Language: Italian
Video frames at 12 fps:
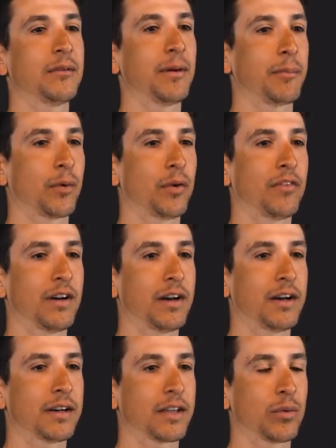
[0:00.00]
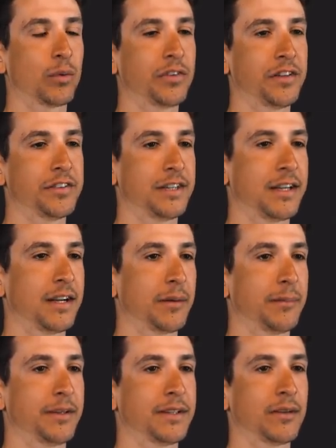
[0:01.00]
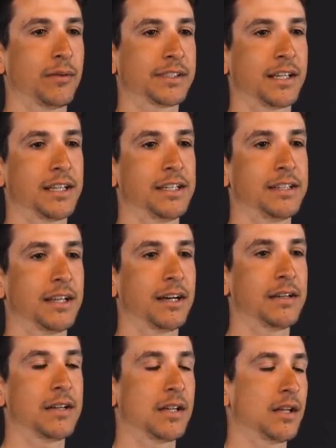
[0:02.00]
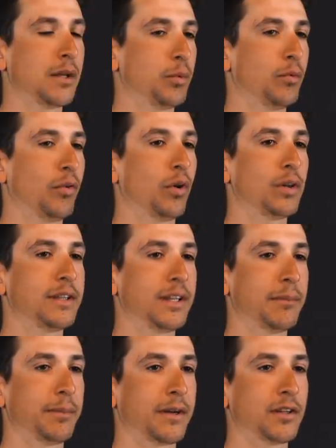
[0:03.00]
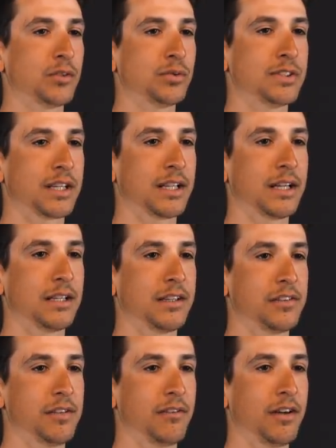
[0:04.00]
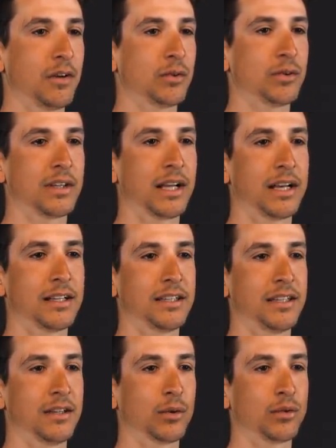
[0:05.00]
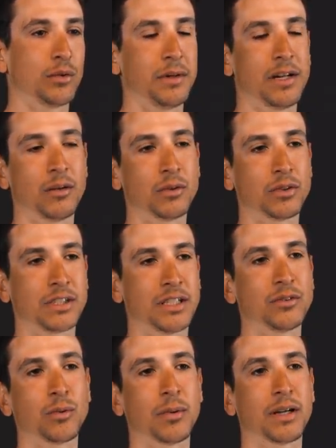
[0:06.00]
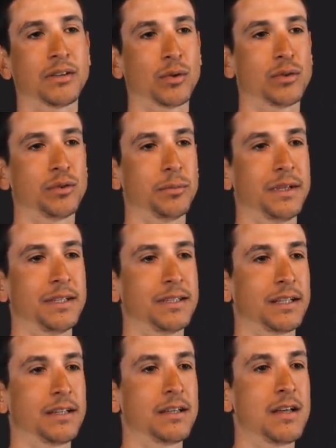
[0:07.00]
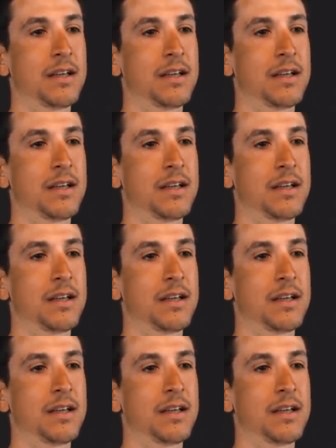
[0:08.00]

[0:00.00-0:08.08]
una prova che consiste nel ripetere una salita più volte per raggiungere il dislivello totale di 8.848 metri.